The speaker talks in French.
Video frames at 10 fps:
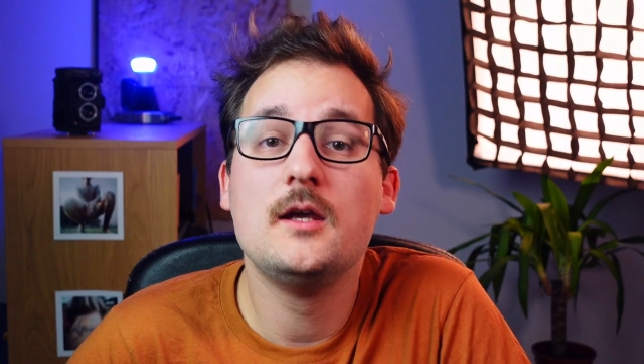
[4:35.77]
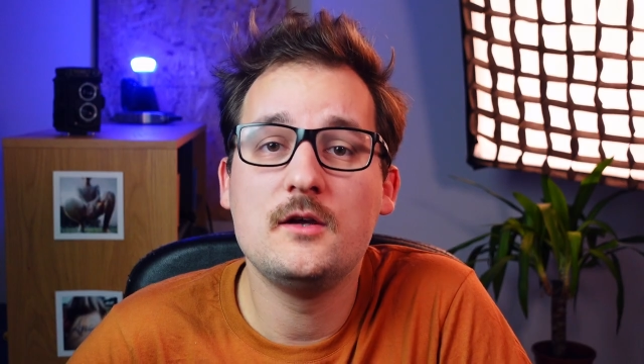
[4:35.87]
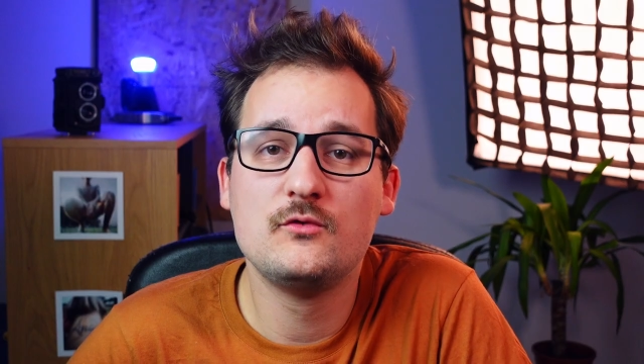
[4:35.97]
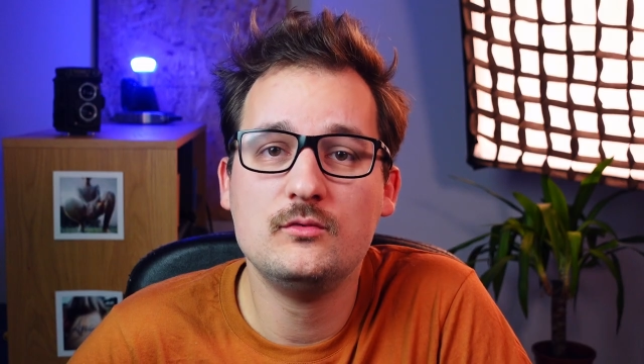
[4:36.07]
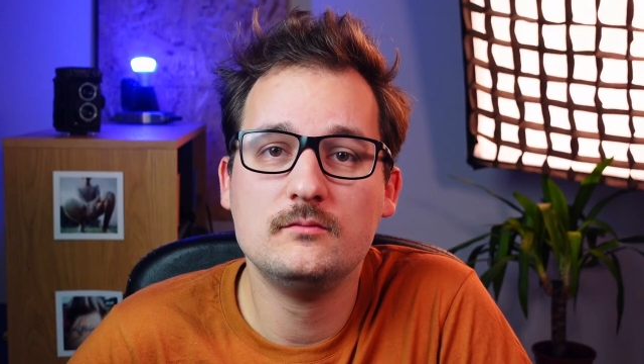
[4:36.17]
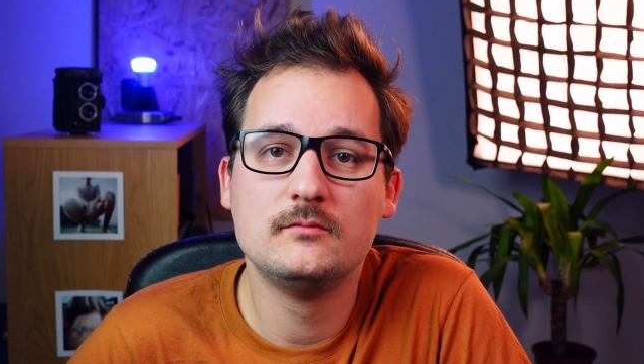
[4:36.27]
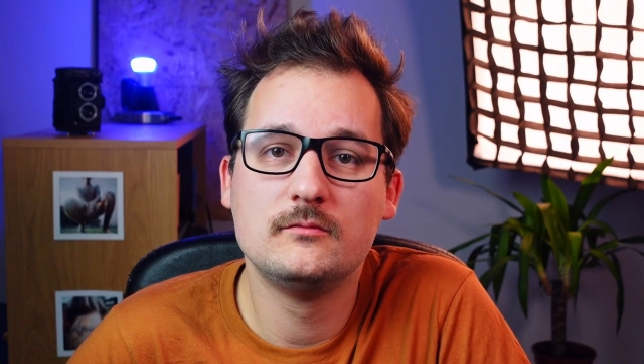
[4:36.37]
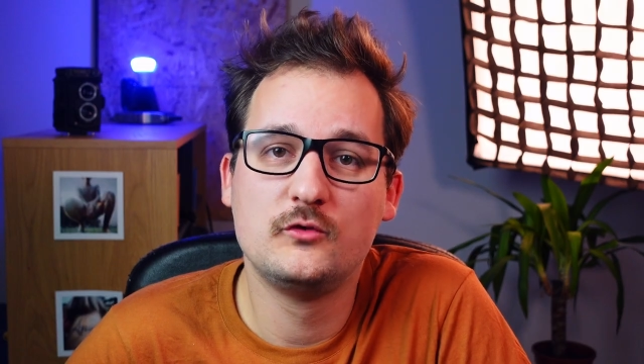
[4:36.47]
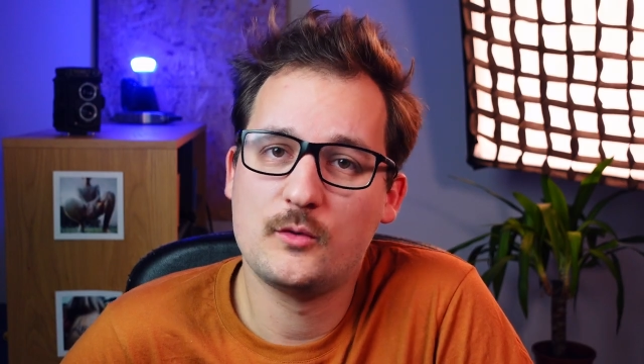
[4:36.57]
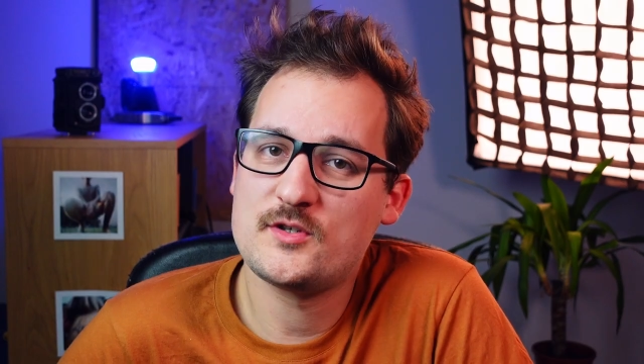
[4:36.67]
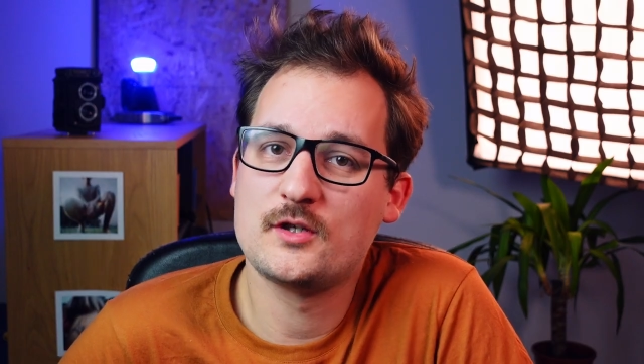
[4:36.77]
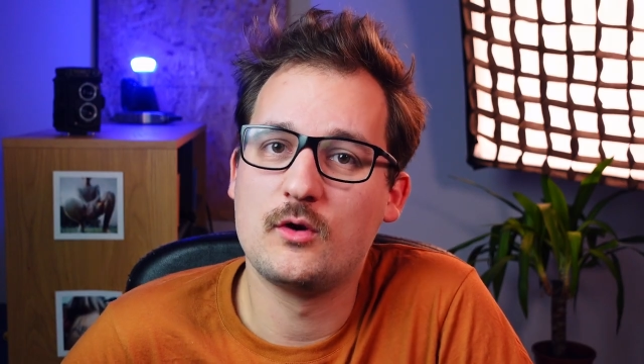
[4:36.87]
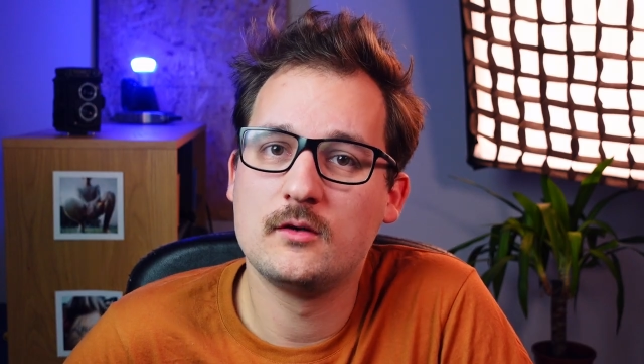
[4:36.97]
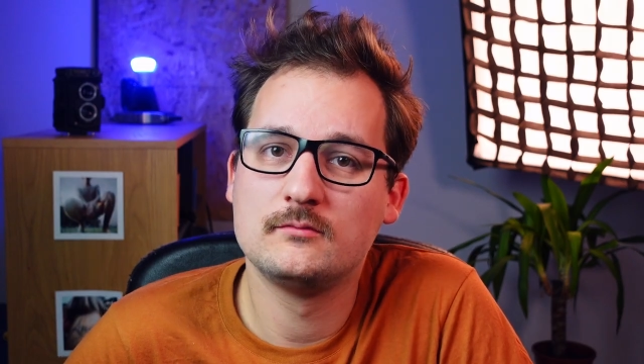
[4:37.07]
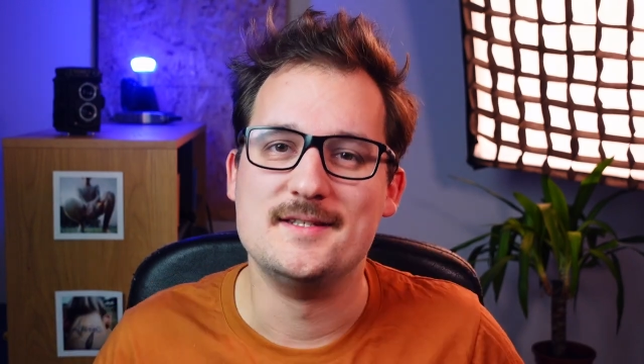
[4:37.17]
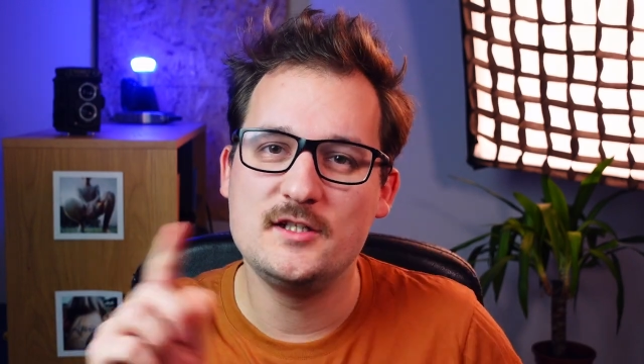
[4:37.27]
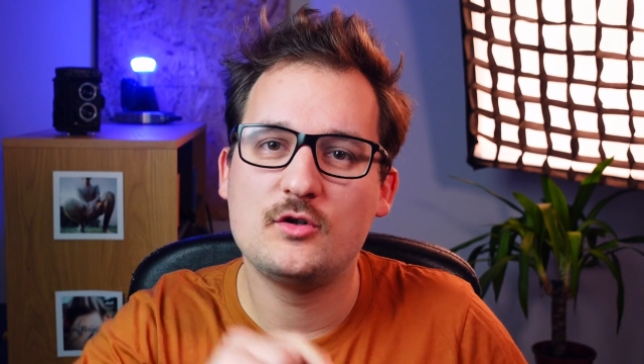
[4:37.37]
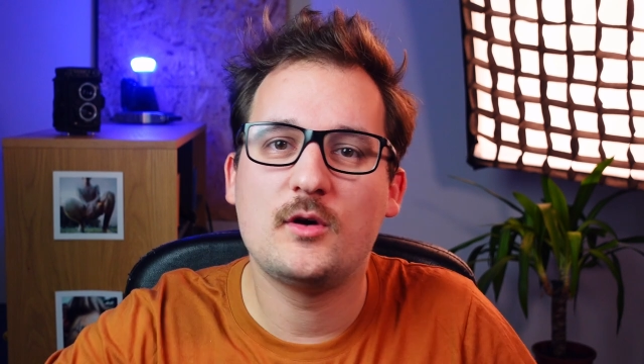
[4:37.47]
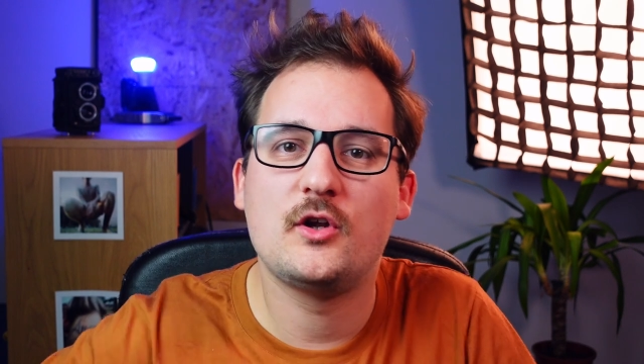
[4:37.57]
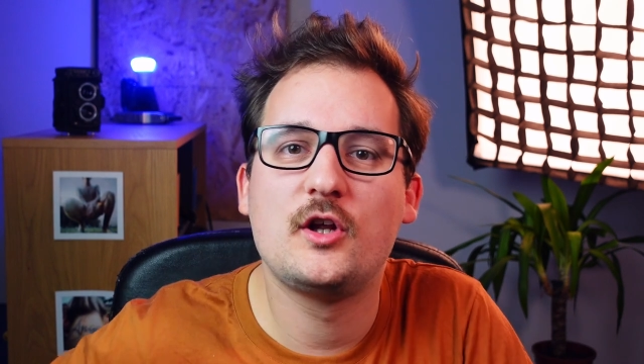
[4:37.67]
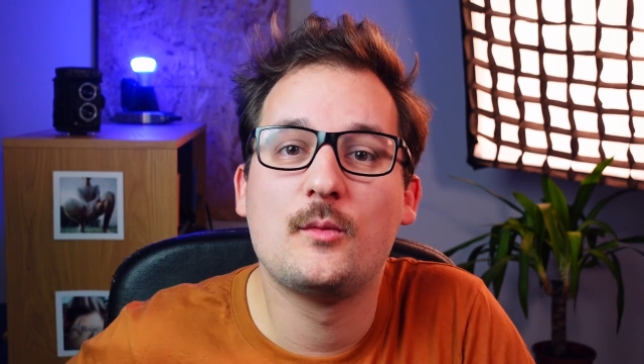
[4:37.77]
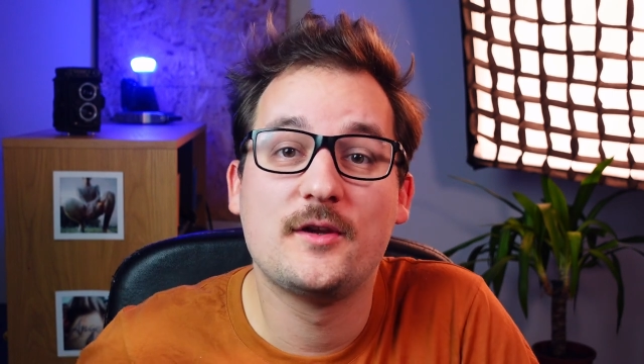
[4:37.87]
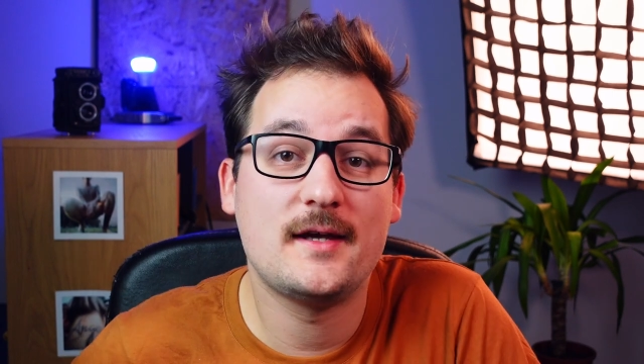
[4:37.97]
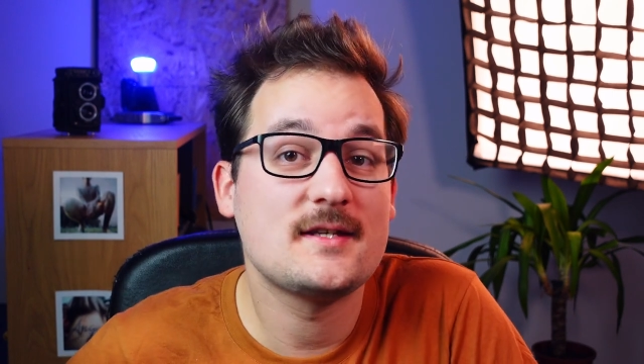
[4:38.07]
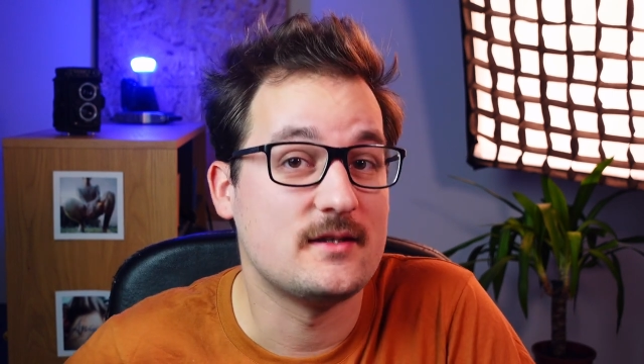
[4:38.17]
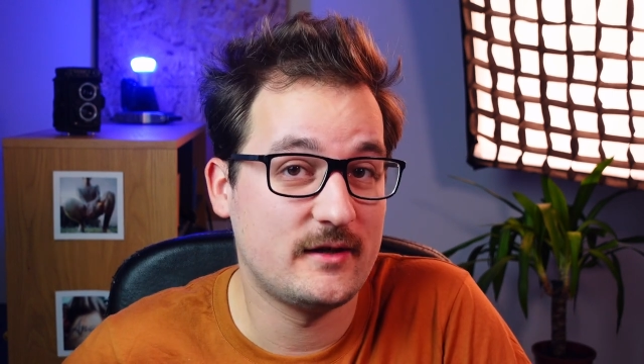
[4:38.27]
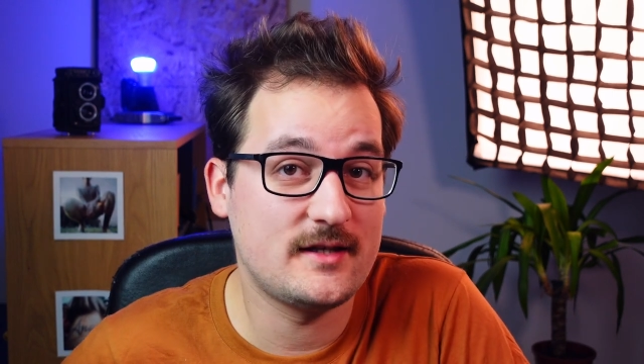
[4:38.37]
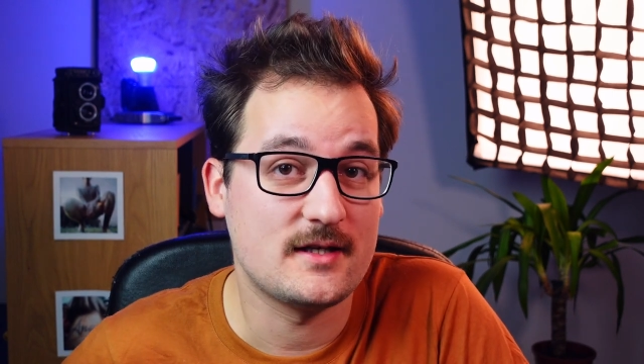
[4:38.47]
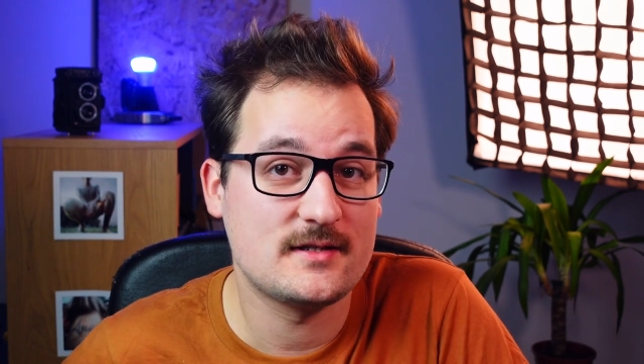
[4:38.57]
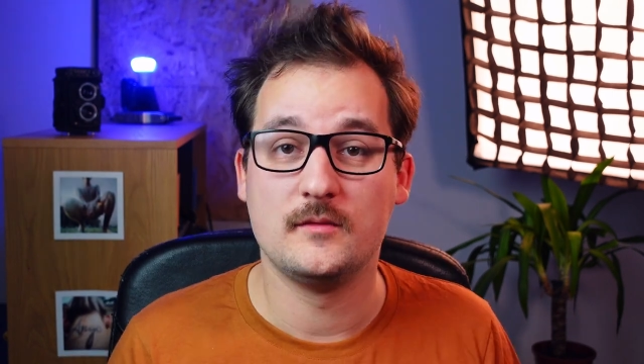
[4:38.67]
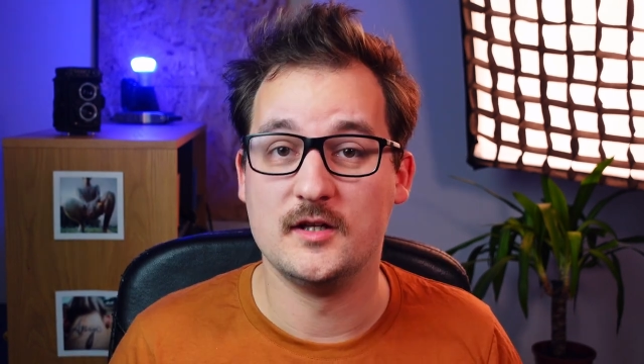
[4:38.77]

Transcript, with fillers: Et vous vous en pensez quoi Dites-le moi dans les commentaires, ça m'intéresse.